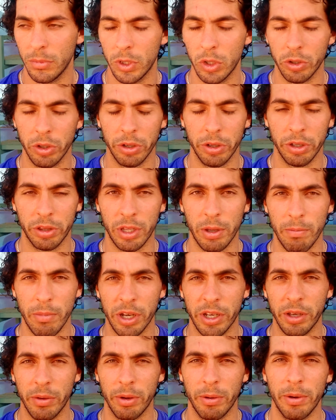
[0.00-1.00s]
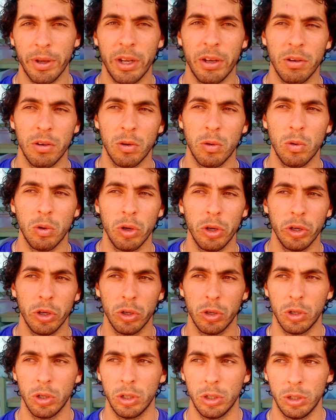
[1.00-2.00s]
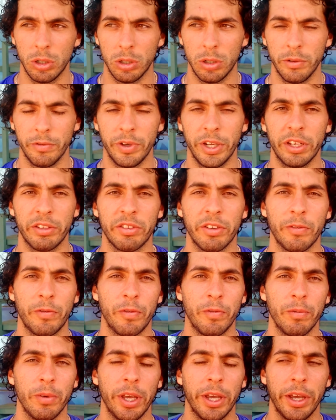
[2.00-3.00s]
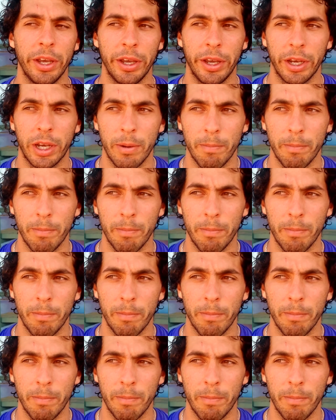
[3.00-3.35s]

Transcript: Yo creo que están más que preparados. Julio viene a ser eh,